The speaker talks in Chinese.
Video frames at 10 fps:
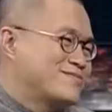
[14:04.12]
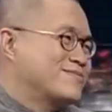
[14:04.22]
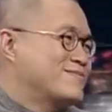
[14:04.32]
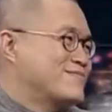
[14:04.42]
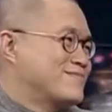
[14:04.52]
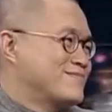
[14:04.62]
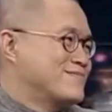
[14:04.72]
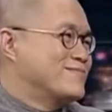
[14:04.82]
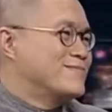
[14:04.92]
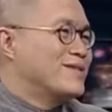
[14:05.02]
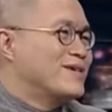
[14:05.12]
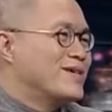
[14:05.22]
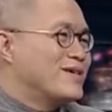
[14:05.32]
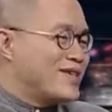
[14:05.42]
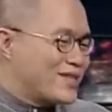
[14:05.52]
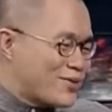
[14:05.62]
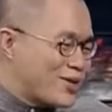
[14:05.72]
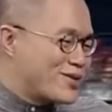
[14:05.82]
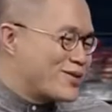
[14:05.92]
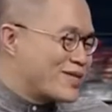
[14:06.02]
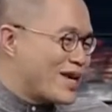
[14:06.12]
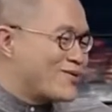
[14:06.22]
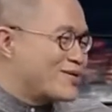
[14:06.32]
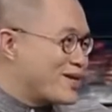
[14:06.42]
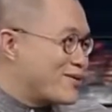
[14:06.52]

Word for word: 个 A，就这种什么。现在问题就在于，这